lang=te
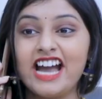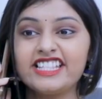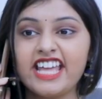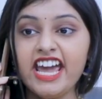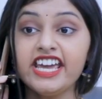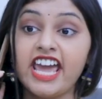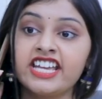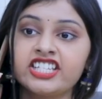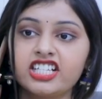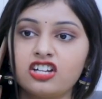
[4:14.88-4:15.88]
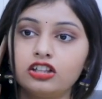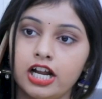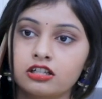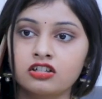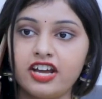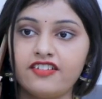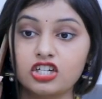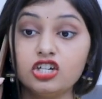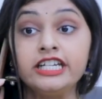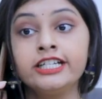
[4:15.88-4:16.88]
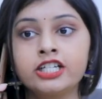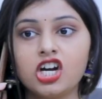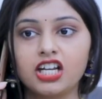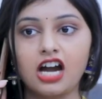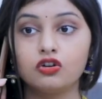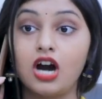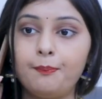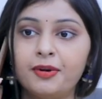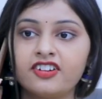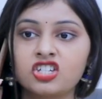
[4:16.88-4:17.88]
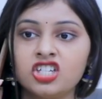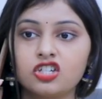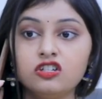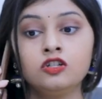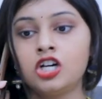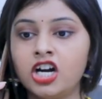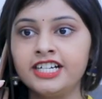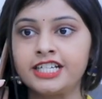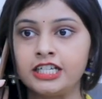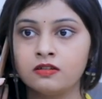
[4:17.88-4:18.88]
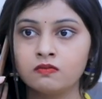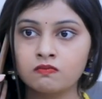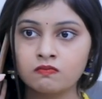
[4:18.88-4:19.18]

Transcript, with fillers: అయితే ఏం చేస్తావో తెలుసుకునే వరకు ఇంట్లోకి రాకు అప్పటి వరకు నీకు నో ఎంట్రీ